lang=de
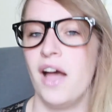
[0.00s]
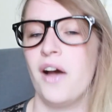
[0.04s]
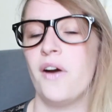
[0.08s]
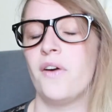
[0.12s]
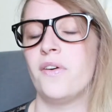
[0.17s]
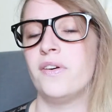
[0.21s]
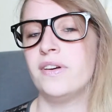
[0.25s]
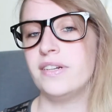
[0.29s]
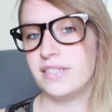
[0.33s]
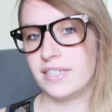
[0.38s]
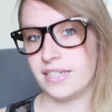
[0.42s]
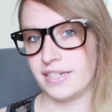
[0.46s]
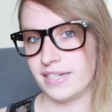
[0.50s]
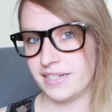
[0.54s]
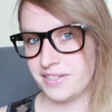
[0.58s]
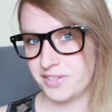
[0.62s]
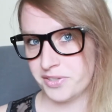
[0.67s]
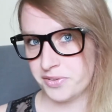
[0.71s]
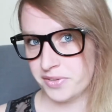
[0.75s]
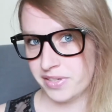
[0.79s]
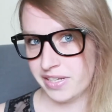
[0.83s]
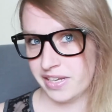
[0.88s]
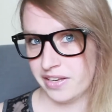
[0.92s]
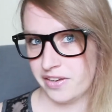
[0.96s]
Und
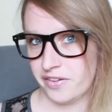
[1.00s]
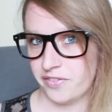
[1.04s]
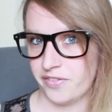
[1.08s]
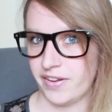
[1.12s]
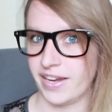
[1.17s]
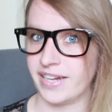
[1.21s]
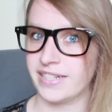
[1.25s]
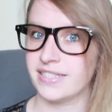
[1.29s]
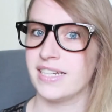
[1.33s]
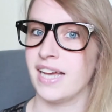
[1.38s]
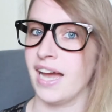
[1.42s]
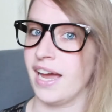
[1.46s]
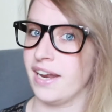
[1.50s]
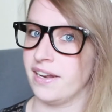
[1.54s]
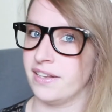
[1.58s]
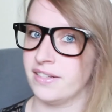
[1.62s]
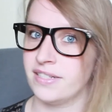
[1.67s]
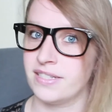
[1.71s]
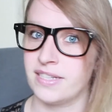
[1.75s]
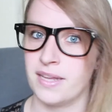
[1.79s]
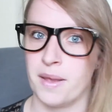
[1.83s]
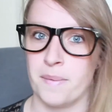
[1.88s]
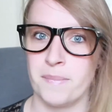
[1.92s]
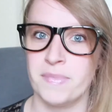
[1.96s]
natürlich fängt
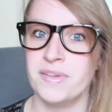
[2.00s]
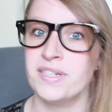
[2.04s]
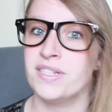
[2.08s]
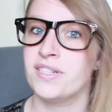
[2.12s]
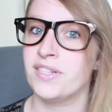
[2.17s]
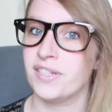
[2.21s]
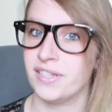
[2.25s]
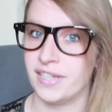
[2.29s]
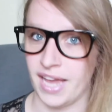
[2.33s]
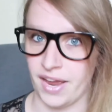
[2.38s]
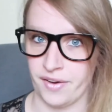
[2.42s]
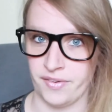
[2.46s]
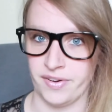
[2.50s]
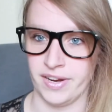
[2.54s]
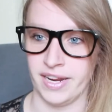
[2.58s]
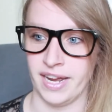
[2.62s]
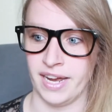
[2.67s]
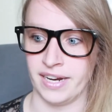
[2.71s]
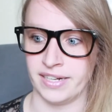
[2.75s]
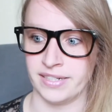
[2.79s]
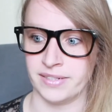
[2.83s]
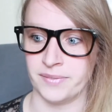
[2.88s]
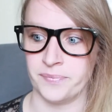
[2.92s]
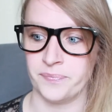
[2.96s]
alles mit Carrie
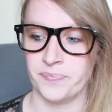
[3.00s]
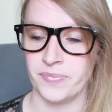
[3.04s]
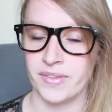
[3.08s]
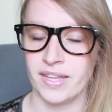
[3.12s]
an.